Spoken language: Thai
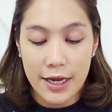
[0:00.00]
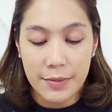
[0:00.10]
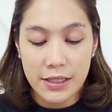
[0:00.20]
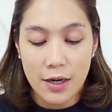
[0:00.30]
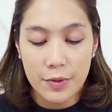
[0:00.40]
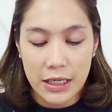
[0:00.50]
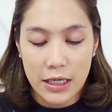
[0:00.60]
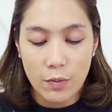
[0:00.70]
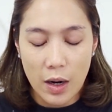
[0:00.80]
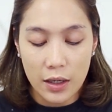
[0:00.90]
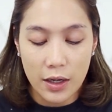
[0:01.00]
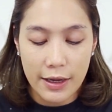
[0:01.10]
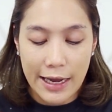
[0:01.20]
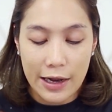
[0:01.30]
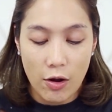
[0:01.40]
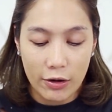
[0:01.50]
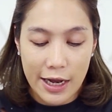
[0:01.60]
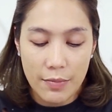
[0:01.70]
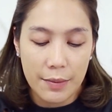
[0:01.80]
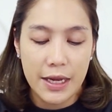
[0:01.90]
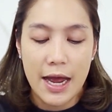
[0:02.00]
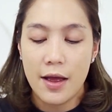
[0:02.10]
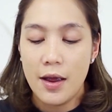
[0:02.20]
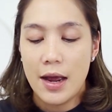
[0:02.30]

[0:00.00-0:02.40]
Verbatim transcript: ยังไม่เจอวิธีที่เวิร์กเลยการลองเล่นแบบเนี้ย